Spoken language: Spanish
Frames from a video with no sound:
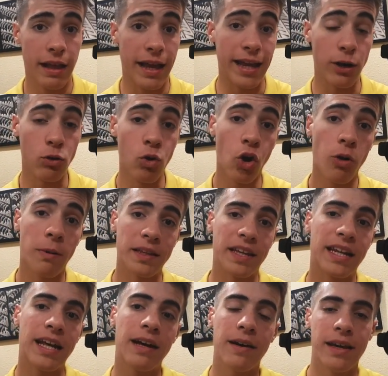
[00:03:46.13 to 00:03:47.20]
Y luego
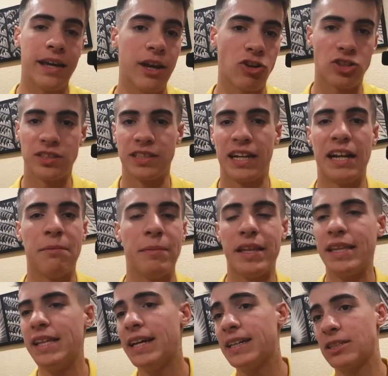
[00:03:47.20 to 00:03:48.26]
mañana eh, os enseñaré mi
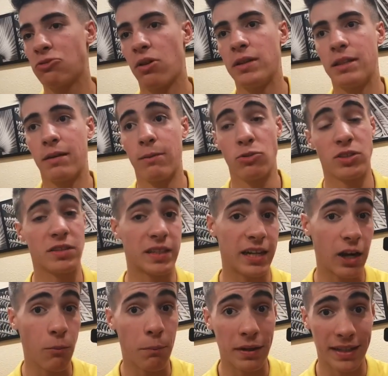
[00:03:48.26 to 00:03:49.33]
día, que solamente vamos a
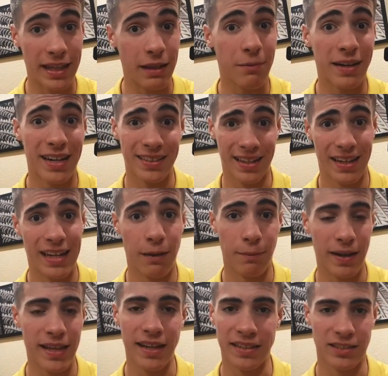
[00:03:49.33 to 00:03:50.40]
entrenar a un parque de barras que hay en la
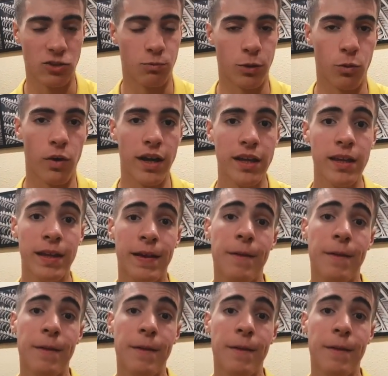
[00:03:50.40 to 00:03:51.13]
playa, que está súper guay.